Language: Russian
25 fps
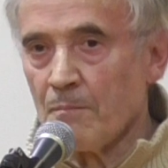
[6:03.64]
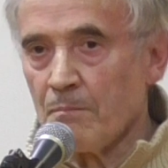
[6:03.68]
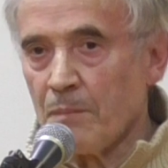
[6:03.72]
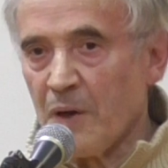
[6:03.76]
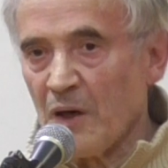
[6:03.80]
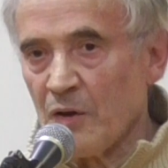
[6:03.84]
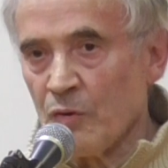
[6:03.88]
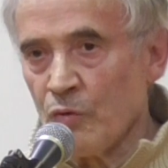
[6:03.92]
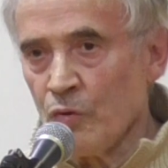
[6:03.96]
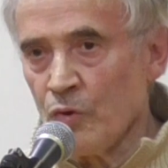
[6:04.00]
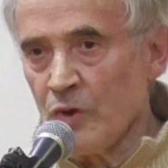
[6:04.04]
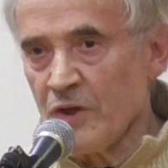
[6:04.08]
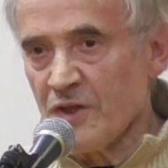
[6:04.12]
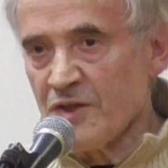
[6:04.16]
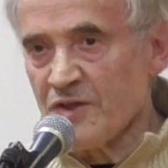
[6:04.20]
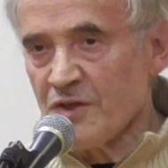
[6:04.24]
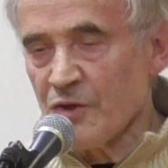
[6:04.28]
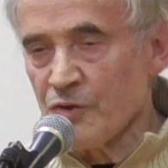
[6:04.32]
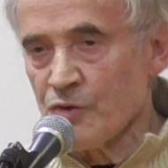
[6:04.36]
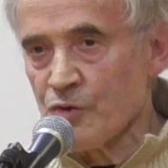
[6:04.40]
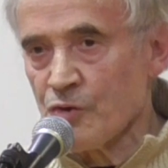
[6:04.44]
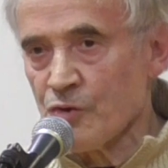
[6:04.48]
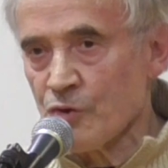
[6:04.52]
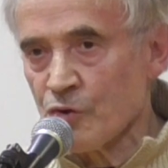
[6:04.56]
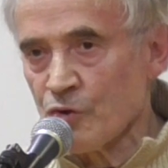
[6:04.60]
По
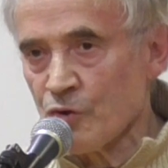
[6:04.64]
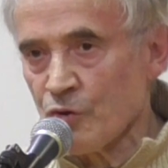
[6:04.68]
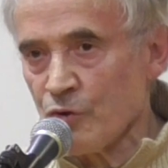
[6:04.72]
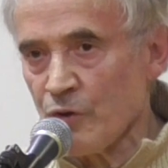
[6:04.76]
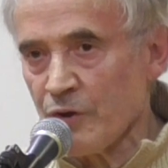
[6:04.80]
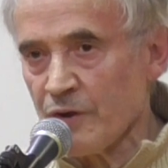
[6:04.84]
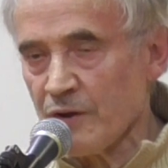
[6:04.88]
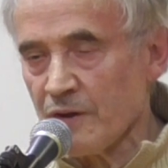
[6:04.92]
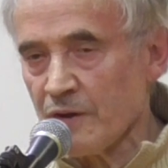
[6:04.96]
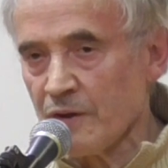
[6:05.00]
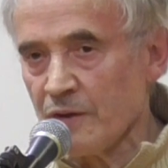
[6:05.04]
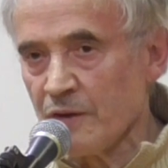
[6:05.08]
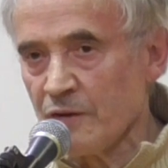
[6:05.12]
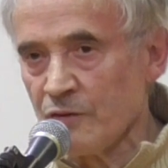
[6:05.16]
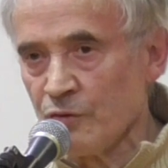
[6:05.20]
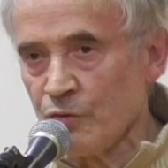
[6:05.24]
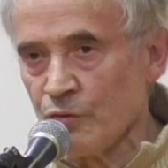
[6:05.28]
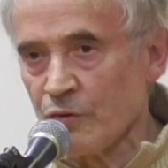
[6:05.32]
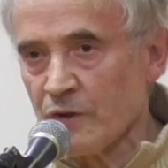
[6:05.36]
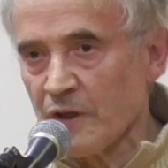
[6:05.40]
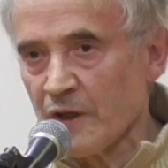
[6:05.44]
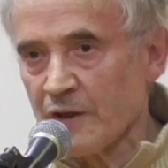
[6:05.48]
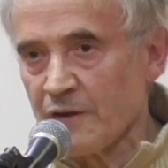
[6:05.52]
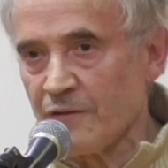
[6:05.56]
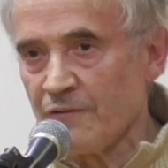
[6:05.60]
улице чужой
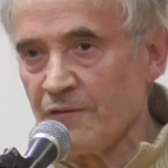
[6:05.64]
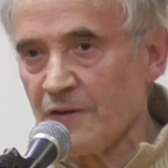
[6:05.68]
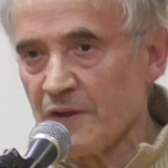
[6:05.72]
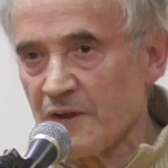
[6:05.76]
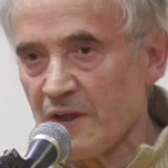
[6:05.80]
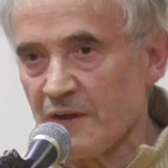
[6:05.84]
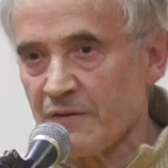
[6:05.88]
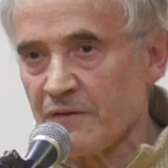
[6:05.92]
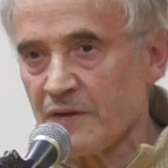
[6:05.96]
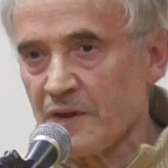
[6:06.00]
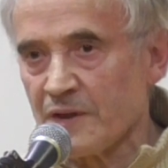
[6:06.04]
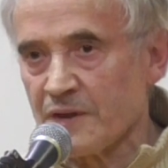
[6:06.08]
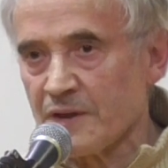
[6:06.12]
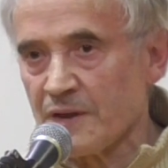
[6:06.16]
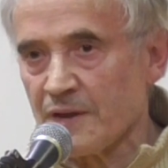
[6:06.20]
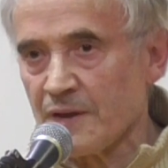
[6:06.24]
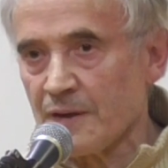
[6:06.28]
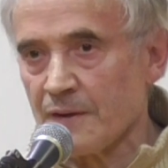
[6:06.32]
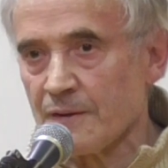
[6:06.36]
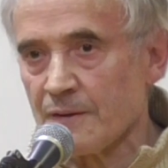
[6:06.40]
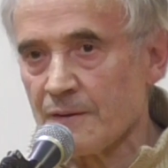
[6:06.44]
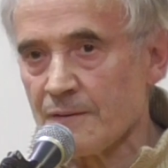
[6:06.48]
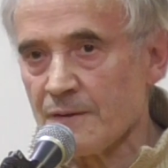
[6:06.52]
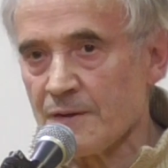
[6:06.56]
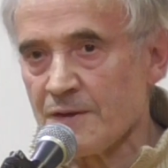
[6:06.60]
иду, как
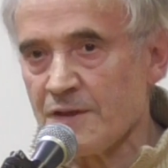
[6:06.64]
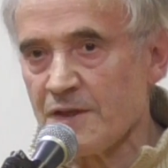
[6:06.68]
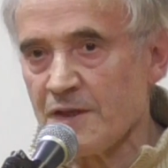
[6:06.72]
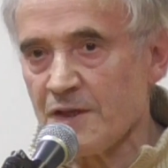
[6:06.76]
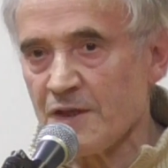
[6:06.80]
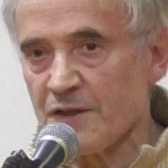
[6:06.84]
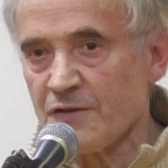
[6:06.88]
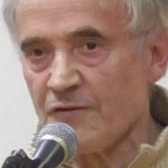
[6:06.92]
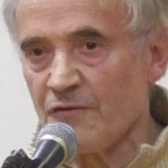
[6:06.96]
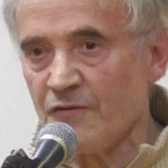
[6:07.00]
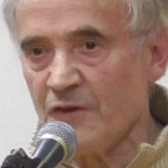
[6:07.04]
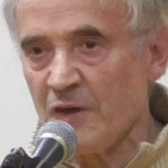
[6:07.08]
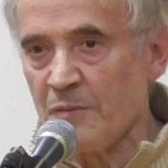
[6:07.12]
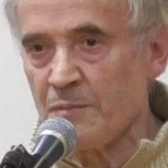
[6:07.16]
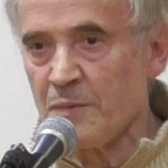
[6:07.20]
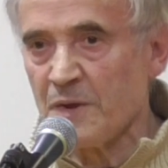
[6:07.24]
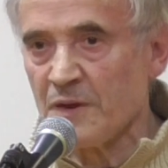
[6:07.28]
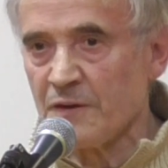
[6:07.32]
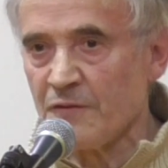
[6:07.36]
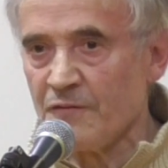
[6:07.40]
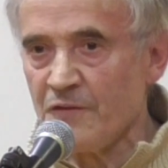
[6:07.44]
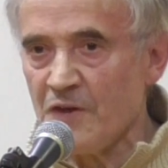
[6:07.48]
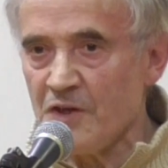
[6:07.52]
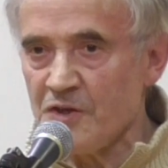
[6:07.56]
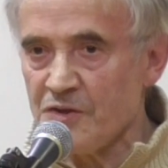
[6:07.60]
виноватый, Здесь
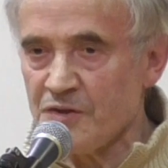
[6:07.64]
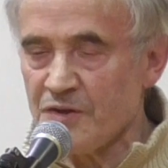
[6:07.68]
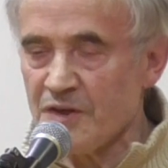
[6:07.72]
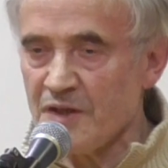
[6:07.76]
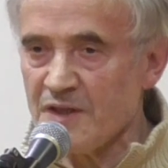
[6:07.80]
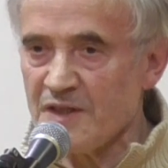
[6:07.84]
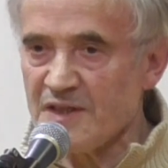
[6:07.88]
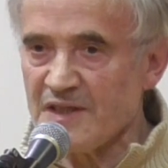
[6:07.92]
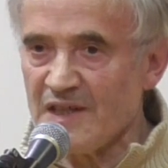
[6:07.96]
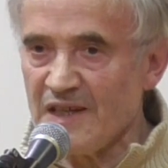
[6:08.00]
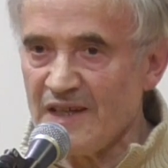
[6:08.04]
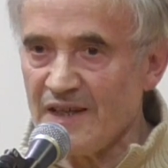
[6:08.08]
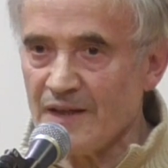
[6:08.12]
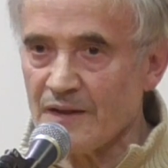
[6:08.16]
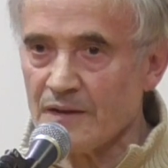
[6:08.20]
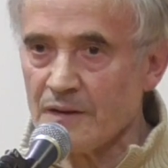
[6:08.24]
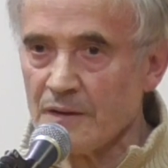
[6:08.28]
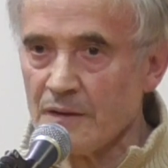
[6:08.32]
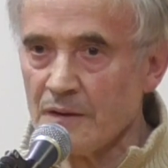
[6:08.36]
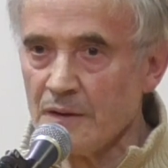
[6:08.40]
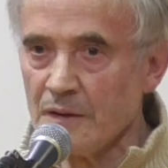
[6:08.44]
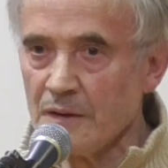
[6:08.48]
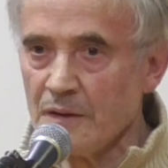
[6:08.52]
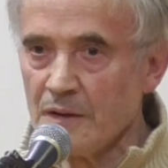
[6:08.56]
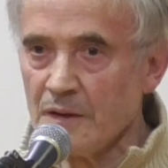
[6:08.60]
выбил вечный след